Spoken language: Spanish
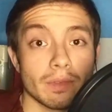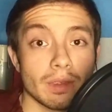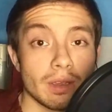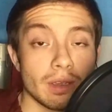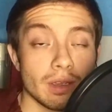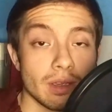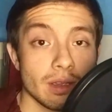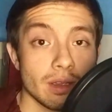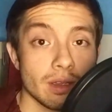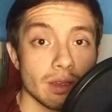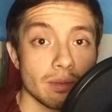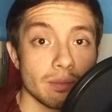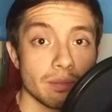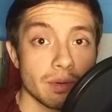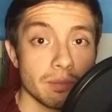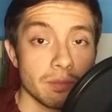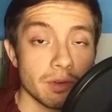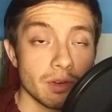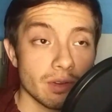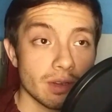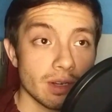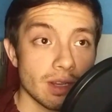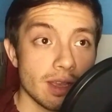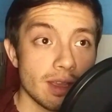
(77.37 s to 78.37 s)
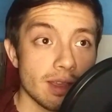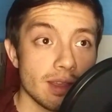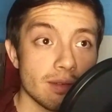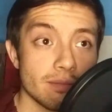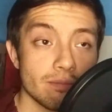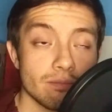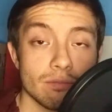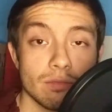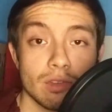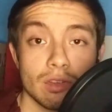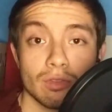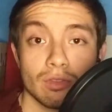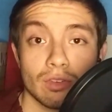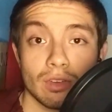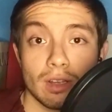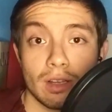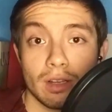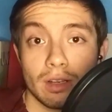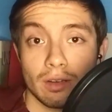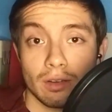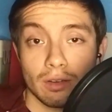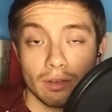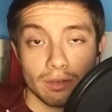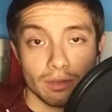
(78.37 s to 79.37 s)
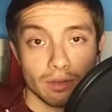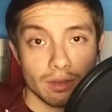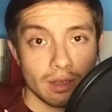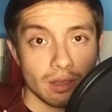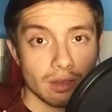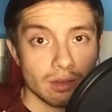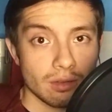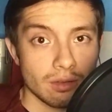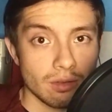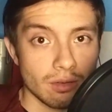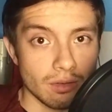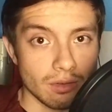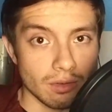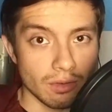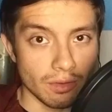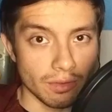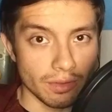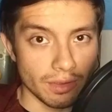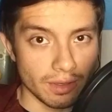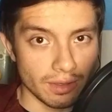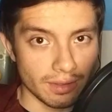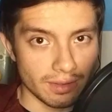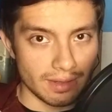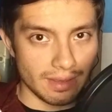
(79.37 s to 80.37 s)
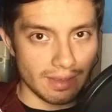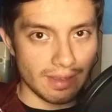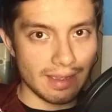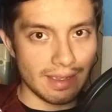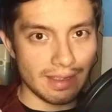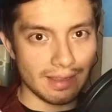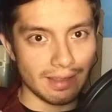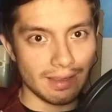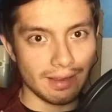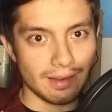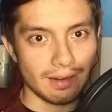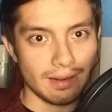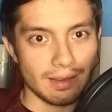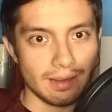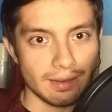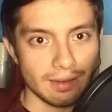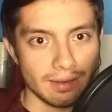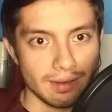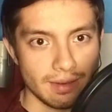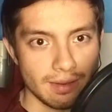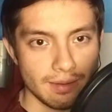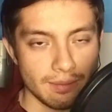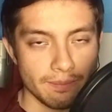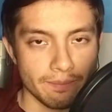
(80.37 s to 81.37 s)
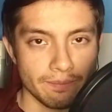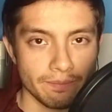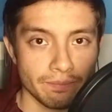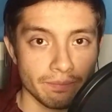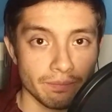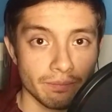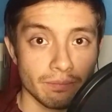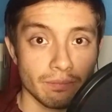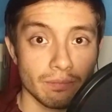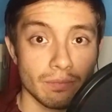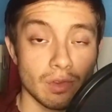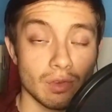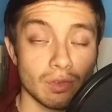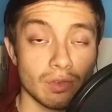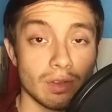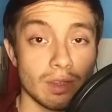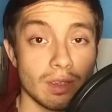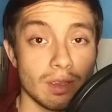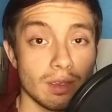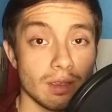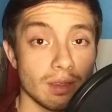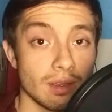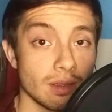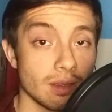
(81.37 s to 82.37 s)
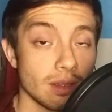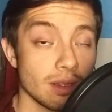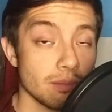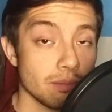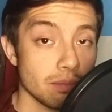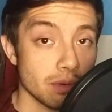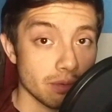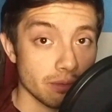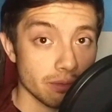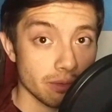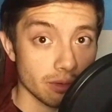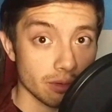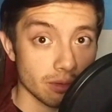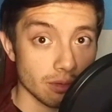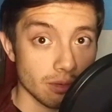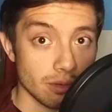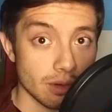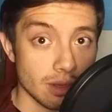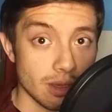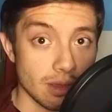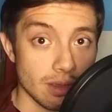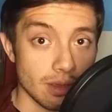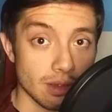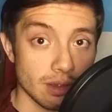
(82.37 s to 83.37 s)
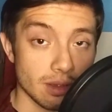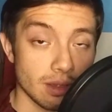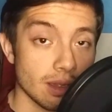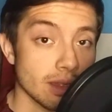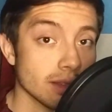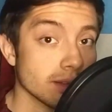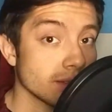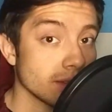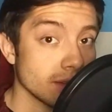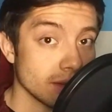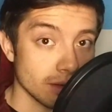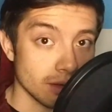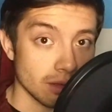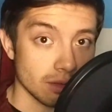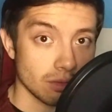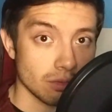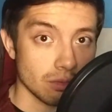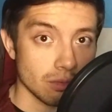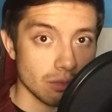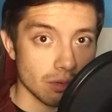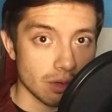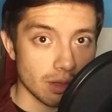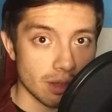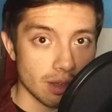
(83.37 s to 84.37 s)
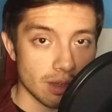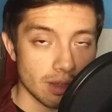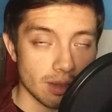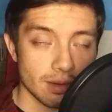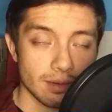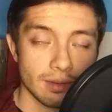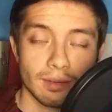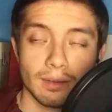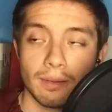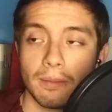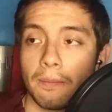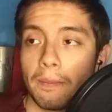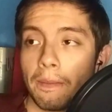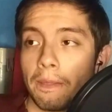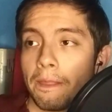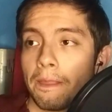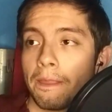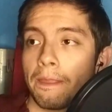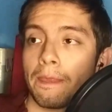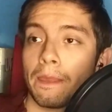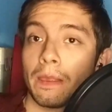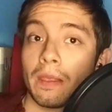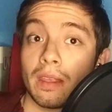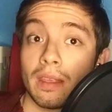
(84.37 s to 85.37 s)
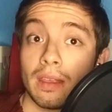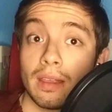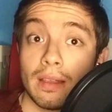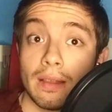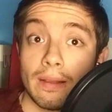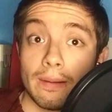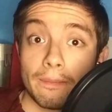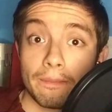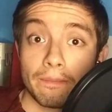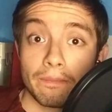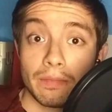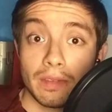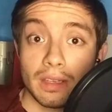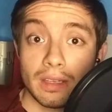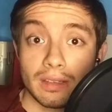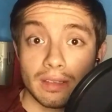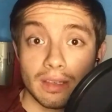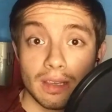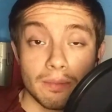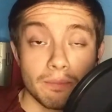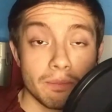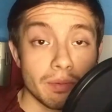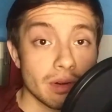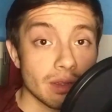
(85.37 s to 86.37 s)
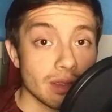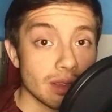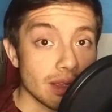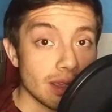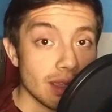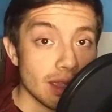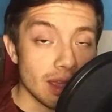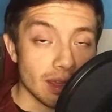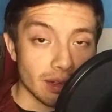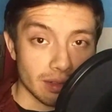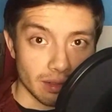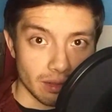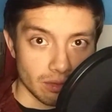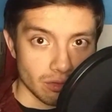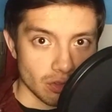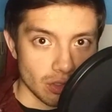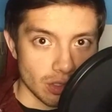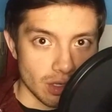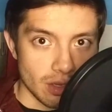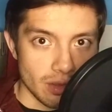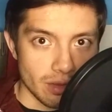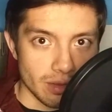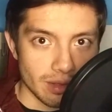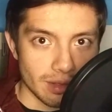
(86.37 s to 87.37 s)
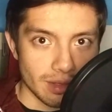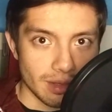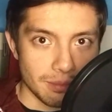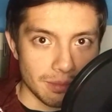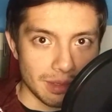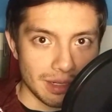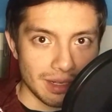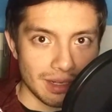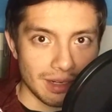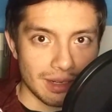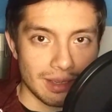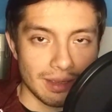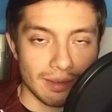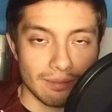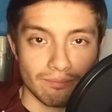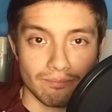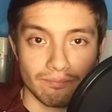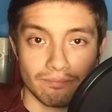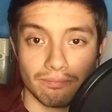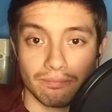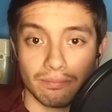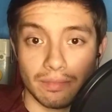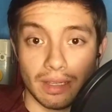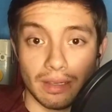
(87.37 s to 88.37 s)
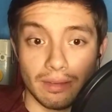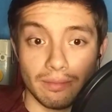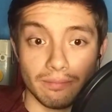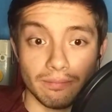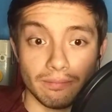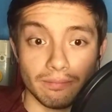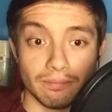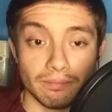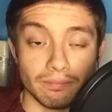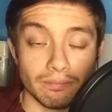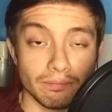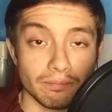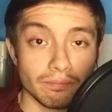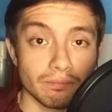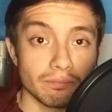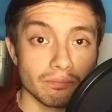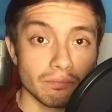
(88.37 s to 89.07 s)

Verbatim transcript: eh, Primero que nada, no sé el contexto donde se da esta clase. No sé qué profesora de qué asignatura es. Ni sé por qué ha reaccionado de esta manera tan